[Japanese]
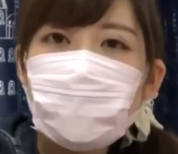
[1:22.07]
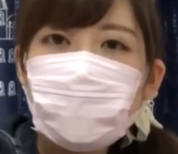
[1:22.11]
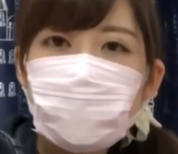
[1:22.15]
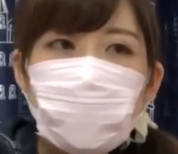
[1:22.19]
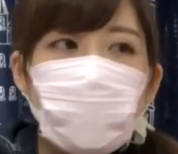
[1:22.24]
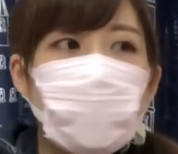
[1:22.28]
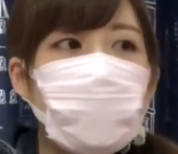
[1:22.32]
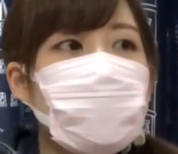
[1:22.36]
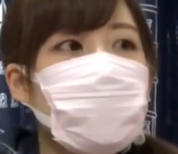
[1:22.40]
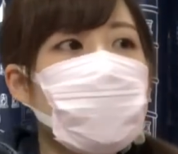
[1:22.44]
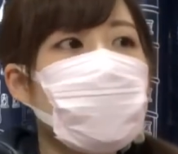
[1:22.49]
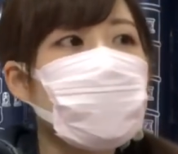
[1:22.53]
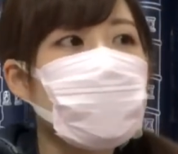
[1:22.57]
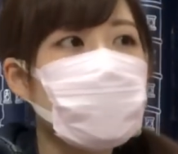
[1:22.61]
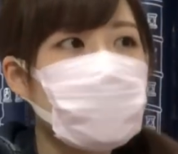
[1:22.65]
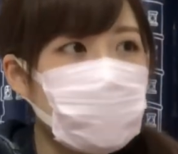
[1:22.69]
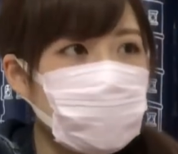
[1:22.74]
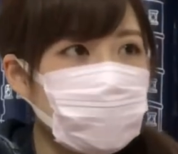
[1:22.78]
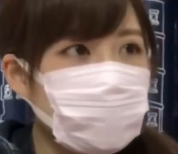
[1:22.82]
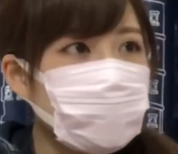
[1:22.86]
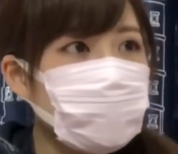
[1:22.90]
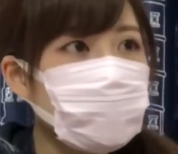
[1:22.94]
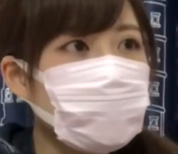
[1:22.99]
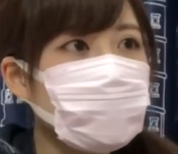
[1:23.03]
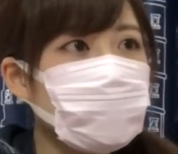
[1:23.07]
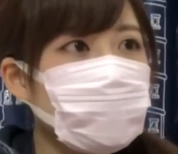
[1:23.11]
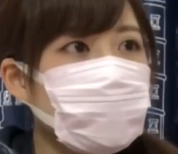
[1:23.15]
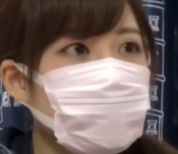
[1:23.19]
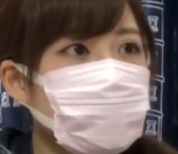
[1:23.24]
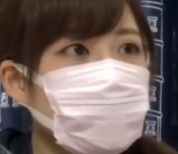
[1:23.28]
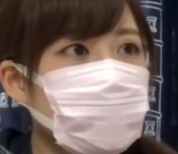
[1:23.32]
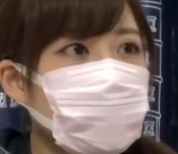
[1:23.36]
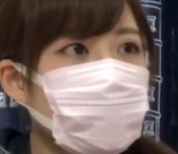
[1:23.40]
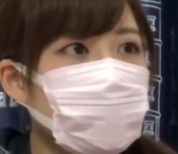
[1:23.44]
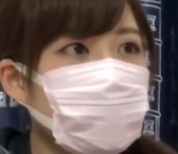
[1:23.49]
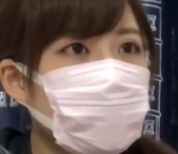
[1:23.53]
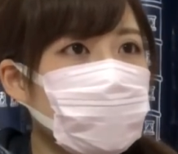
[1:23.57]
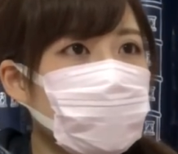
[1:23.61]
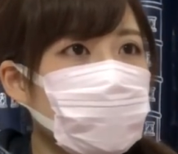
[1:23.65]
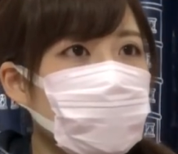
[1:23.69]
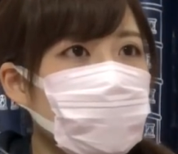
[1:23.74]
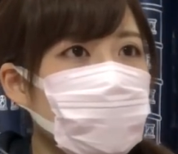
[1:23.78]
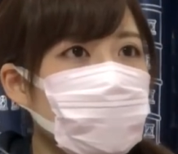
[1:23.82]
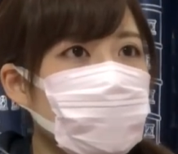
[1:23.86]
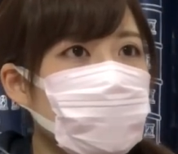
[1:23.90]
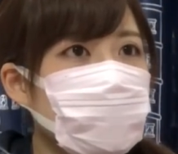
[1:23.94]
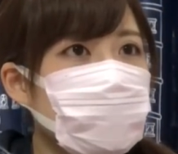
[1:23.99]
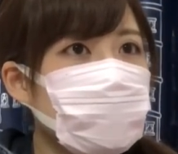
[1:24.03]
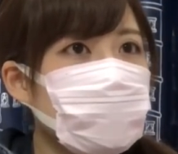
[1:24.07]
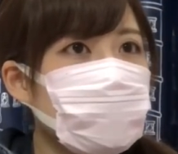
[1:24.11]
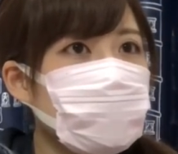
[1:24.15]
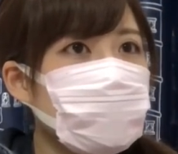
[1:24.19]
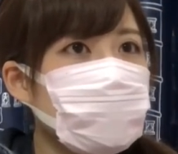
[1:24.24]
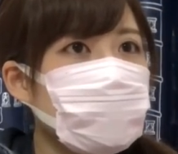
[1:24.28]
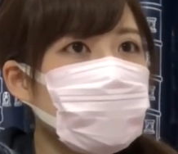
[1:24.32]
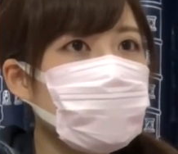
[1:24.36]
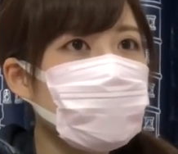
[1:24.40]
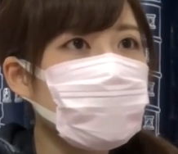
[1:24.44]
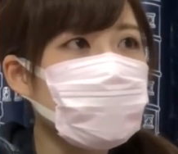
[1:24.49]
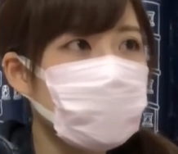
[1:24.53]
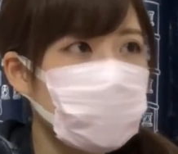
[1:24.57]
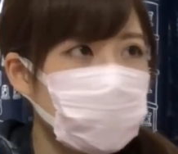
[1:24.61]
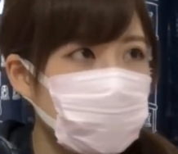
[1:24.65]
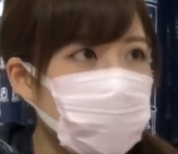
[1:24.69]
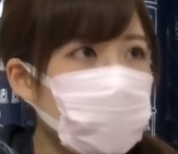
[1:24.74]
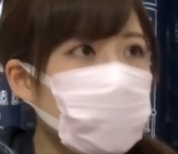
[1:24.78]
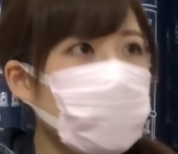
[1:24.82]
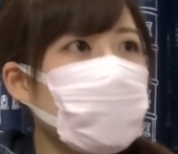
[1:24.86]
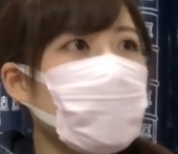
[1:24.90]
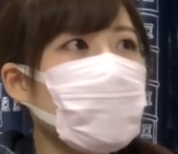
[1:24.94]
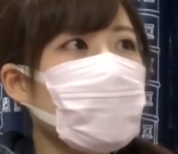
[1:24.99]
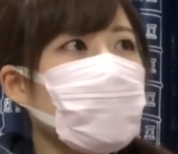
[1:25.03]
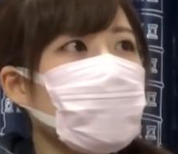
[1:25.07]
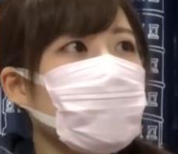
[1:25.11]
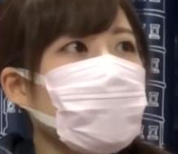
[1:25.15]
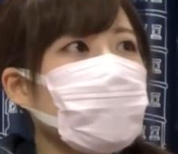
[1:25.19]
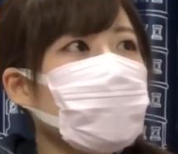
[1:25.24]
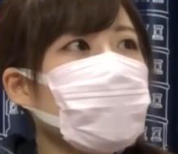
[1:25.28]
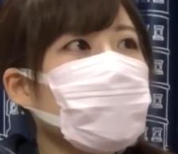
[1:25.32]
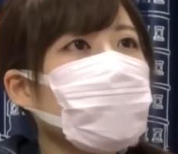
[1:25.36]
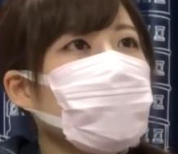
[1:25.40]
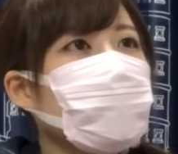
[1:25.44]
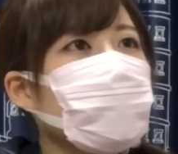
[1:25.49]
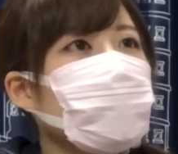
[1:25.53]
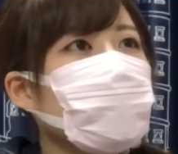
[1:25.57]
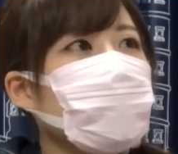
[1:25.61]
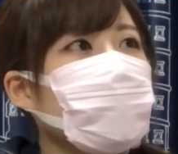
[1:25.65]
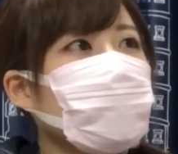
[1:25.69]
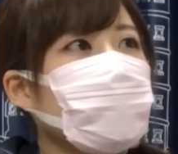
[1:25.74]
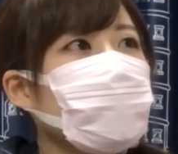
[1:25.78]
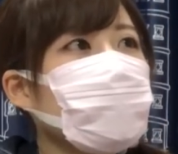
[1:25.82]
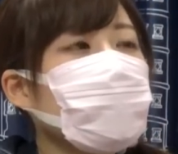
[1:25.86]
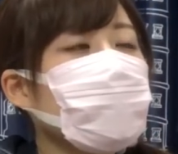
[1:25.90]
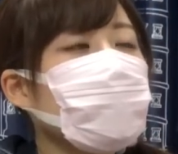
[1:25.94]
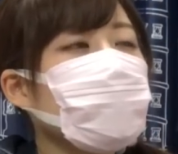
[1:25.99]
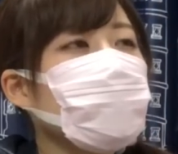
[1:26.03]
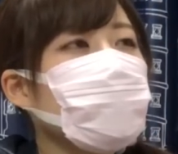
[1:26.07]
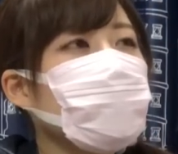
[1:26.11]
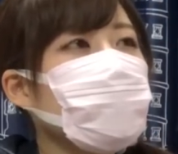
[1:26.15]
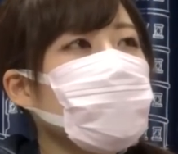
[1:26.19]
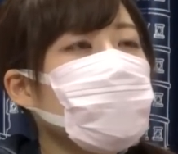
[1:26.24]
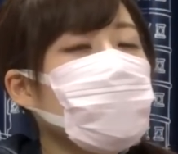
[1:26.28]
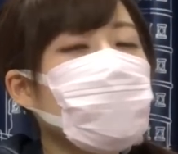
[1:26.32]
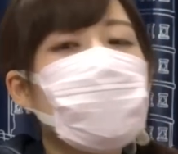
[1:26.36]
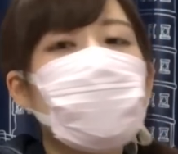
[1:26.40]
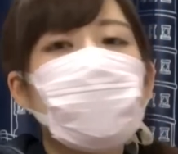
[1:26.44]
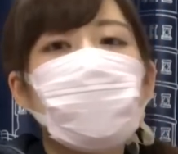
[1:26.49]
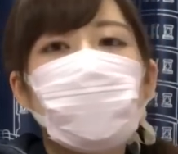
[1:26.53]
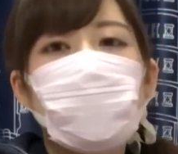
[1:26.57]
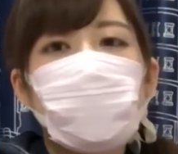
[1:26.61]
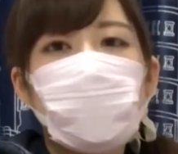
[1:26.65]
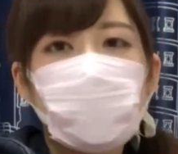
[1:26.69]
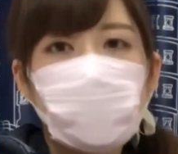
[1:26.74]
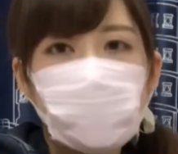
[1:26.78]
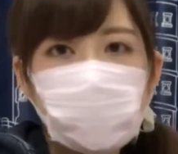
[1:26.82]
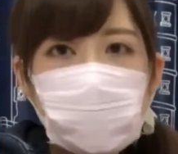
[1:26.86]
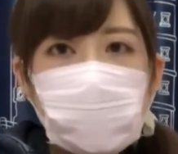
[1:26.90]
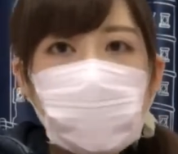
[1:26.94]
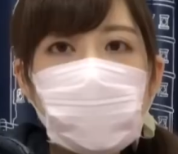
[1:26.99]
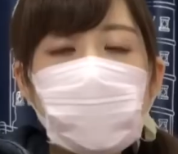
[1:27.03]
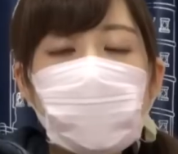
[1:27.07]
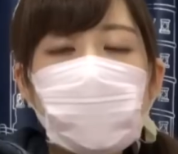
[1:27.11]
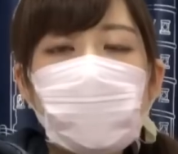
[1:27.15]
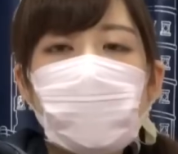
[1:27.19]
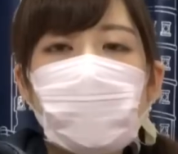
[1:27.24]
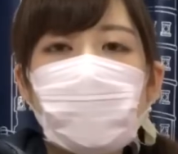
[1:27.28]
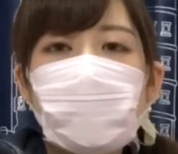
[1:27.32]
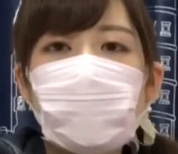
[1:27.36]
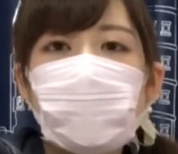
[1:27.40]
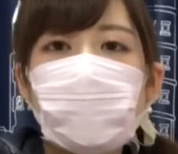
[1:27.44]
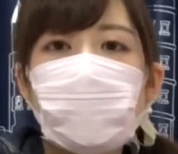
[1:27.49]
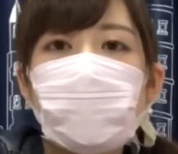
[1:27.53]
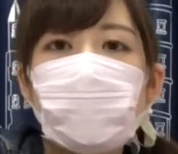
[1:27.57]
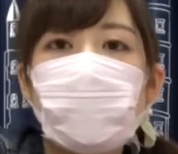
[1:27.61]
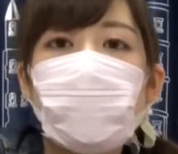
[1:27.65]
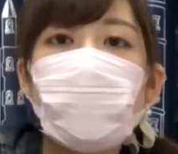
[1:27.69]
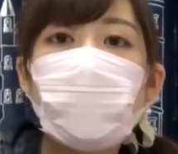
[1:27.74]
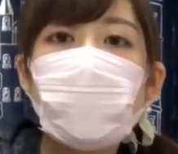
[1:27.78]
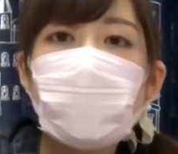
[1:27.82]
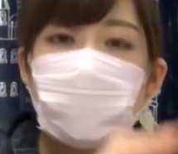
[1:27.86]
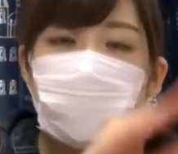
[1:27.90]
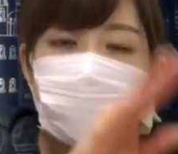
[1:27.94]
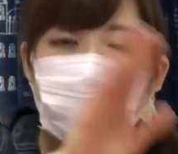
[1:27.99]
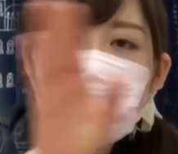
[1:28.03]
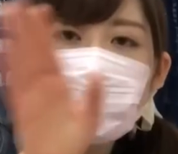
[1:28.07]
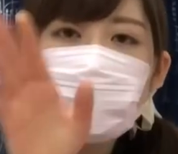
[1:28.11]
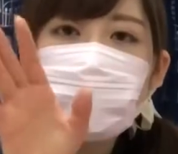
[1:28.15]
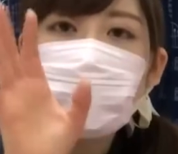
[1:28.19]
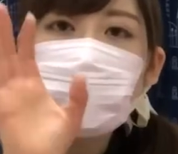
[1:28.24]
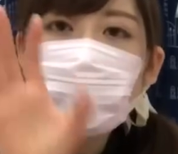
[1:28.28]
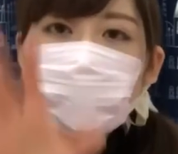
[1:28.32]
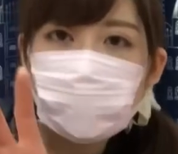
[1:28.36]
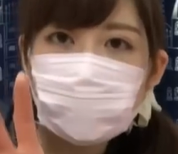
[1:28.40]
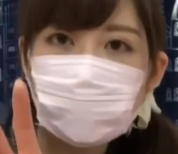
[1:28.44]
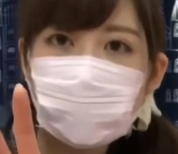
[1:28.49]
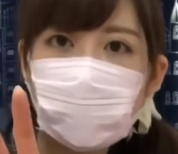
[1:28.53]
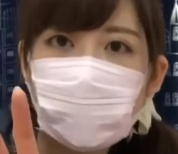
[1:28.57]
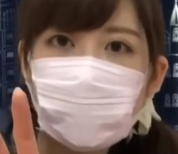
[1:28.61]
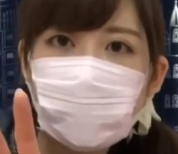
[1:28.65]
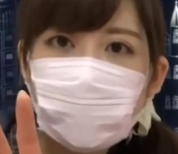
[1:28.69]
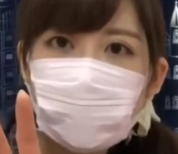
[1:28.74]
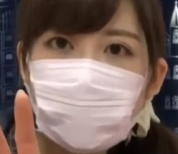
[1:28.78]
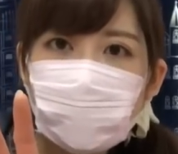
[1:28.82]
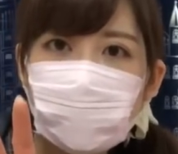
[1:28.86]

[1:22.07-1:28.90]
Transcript: そう5000円ぐらいで済んでであの着いたところがえー、お菓子のロッテ